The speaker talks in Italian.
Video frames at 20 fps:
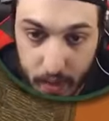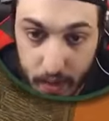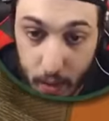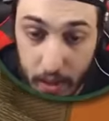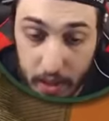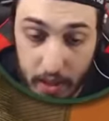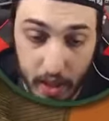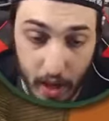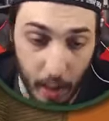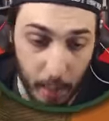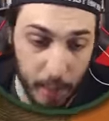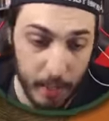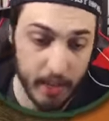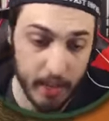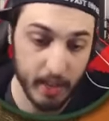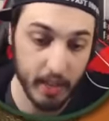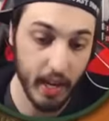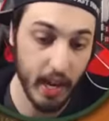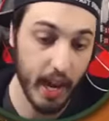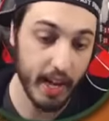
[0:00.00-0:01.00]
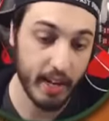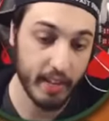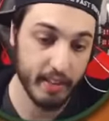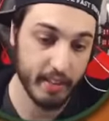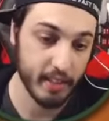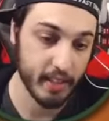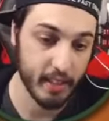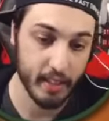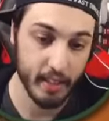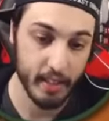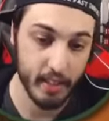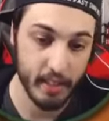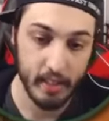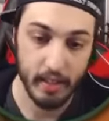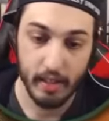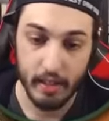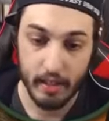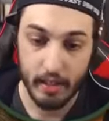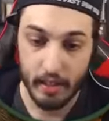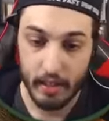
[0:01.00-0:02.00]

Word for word: Questa è una pixel art... Eh.